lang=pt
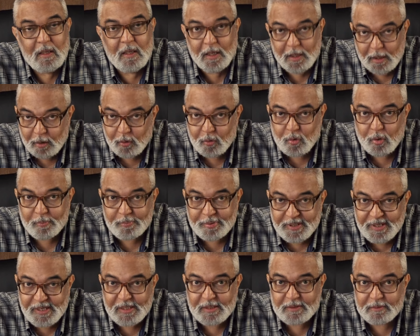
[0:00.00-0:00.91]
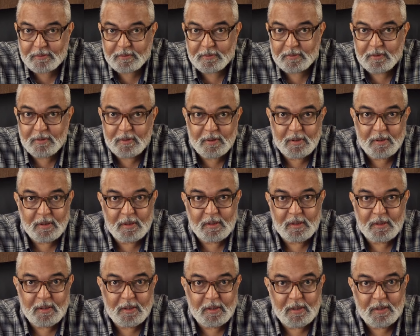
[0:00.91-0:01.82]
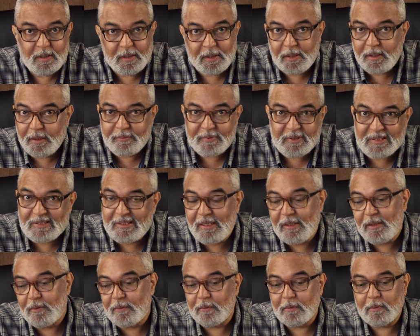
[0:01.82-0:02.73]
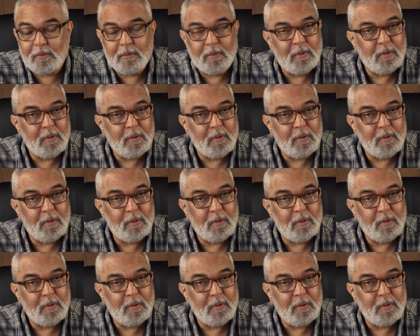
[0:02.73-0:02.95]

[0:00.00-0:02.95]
Eu compreendo, eu entendo.